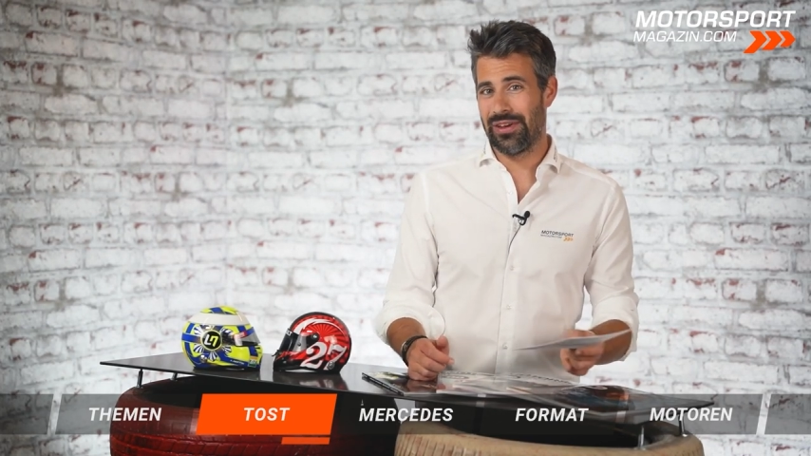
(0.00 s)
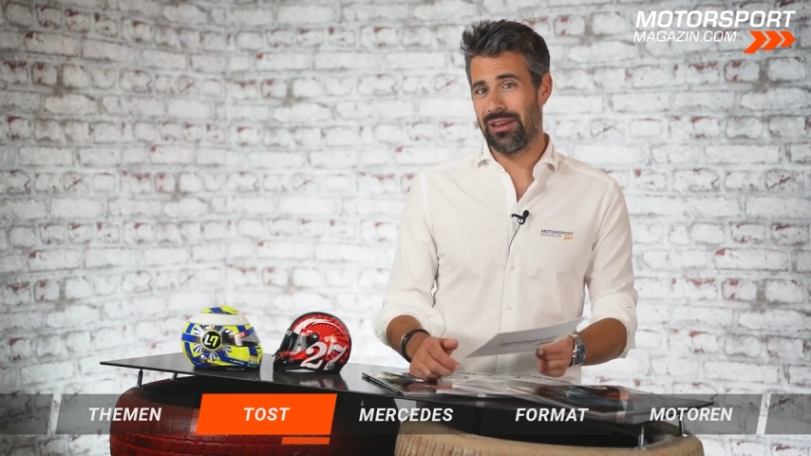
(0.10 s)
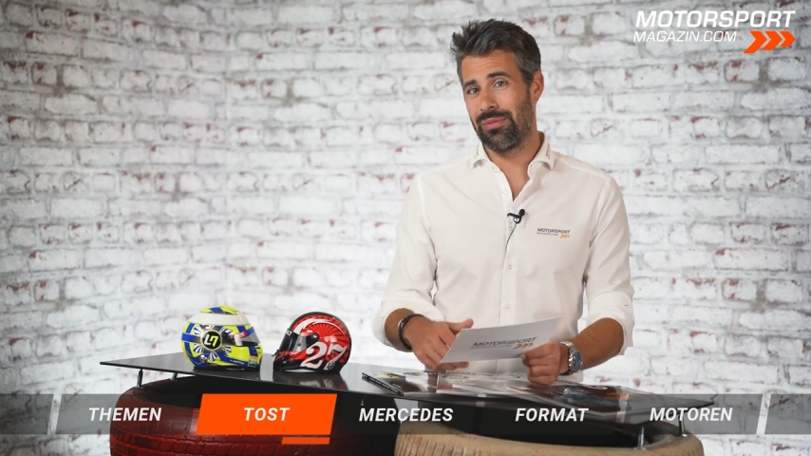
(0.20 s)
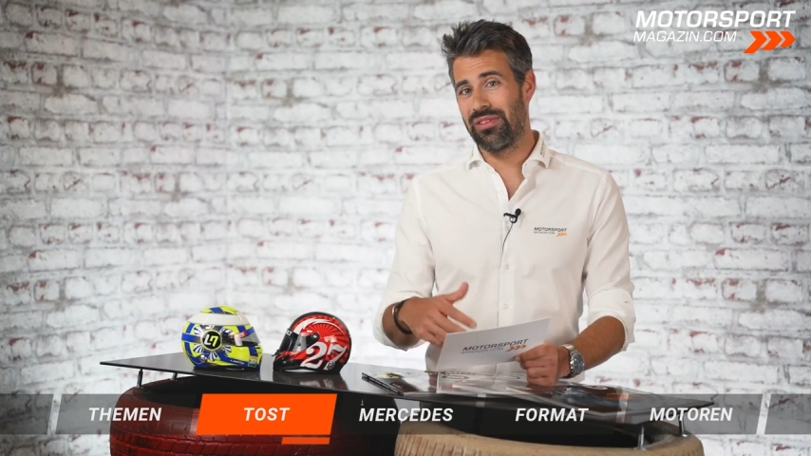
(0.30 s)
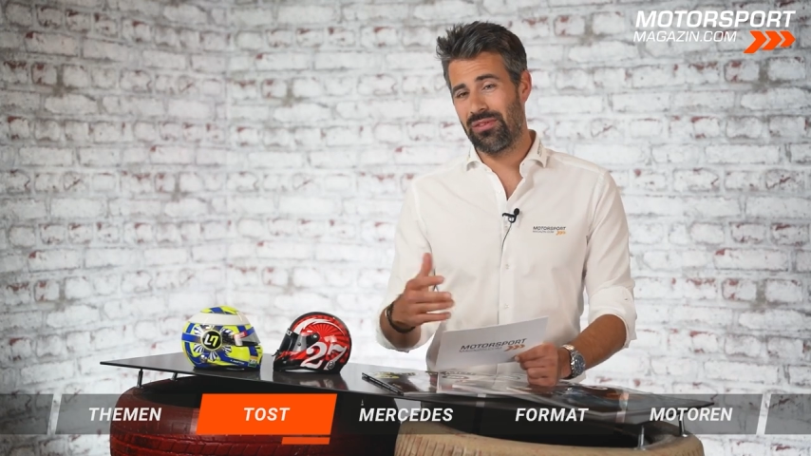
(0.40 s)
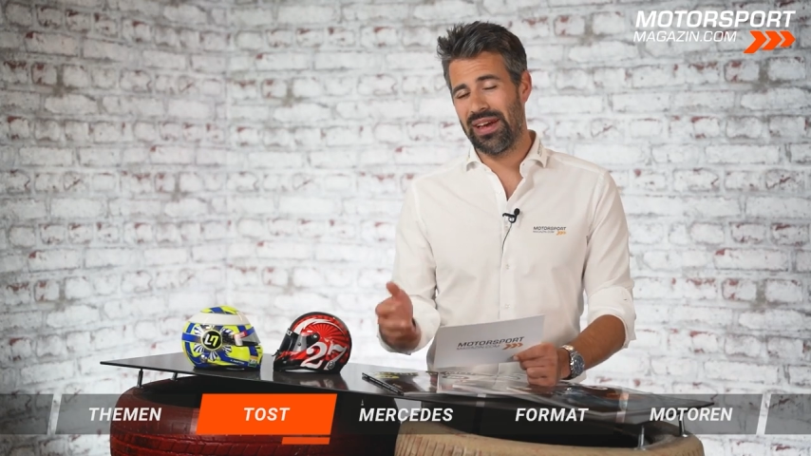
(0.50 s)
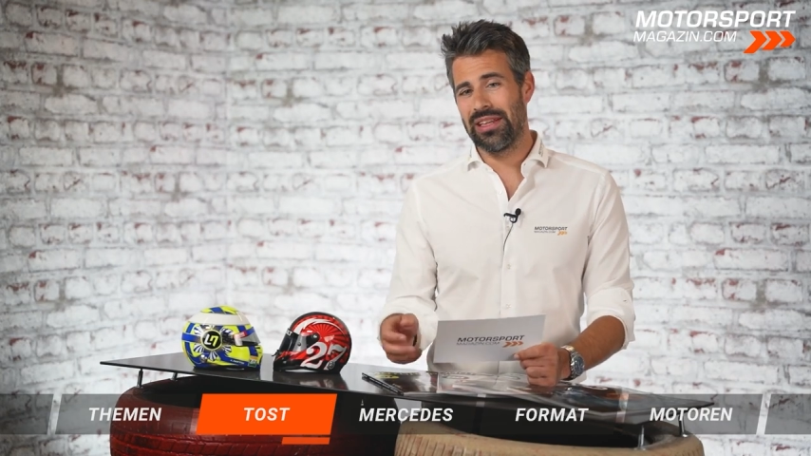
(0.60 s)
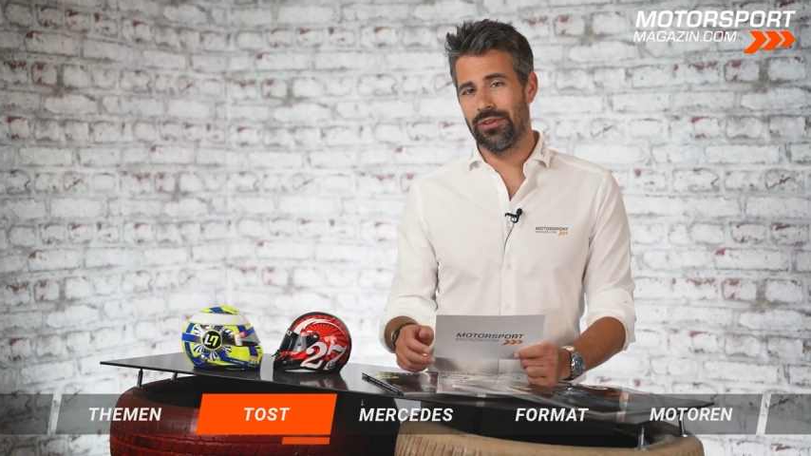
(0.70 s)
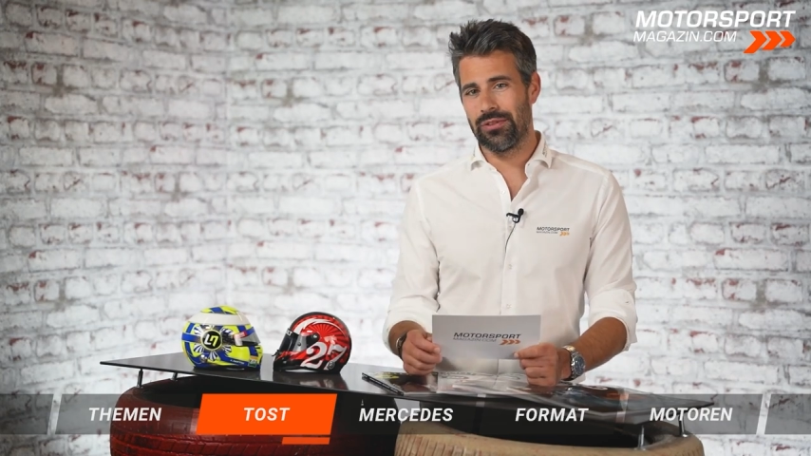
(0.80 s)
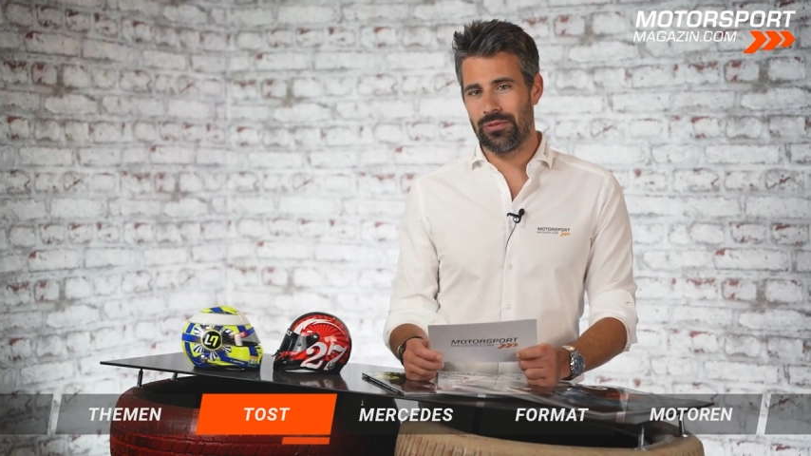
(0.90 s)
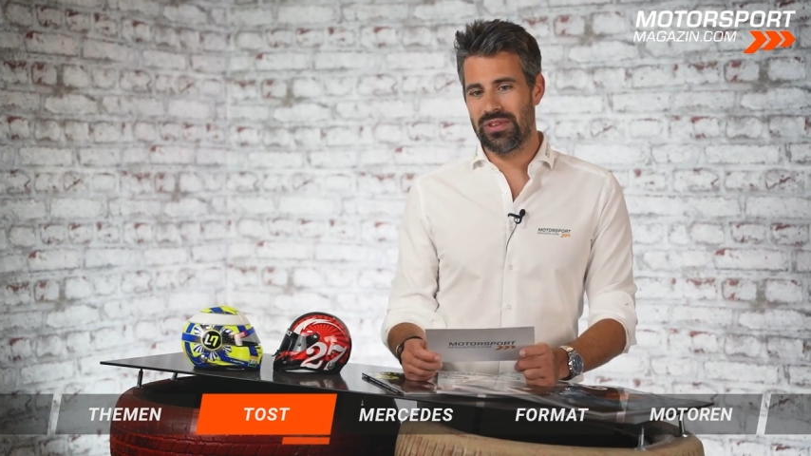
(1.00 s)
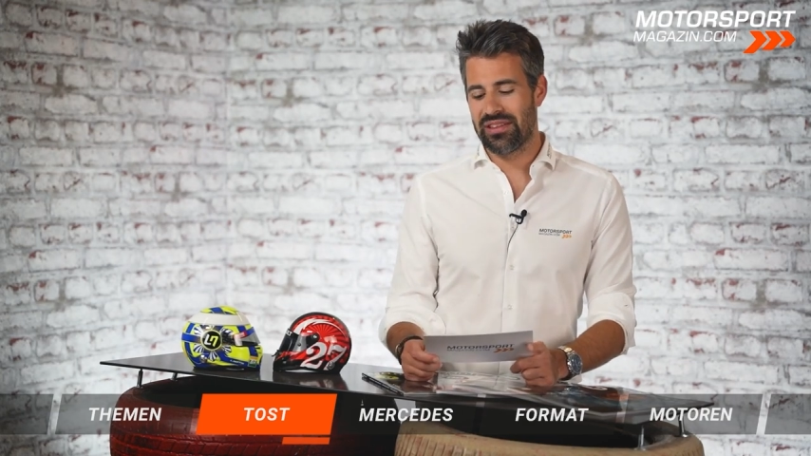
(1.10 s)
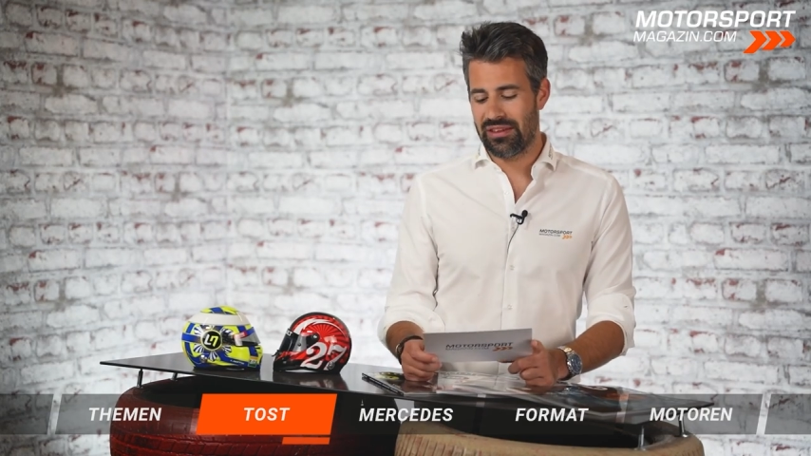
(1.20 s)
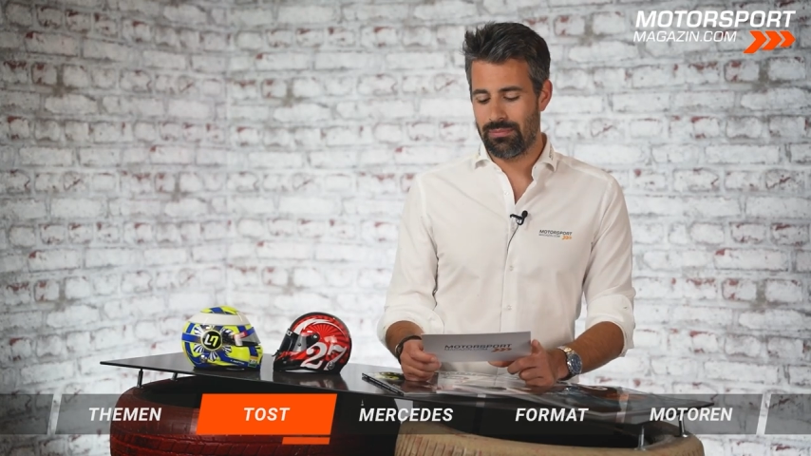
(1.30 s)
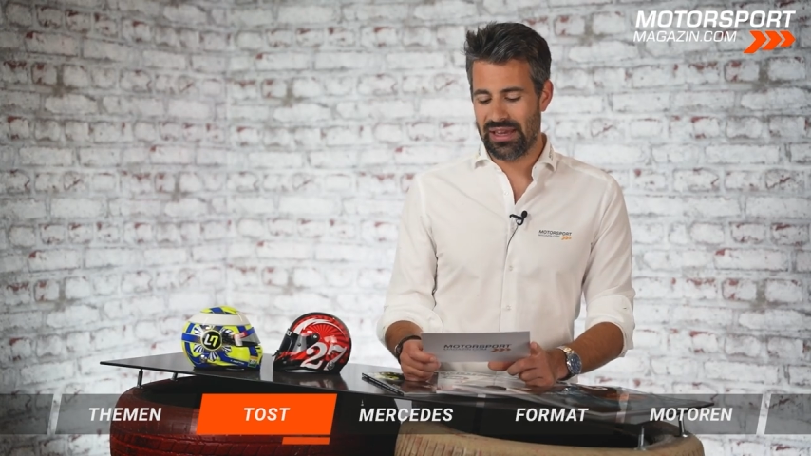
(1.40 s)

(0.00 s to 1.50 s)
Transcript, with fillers: war dann bis 2014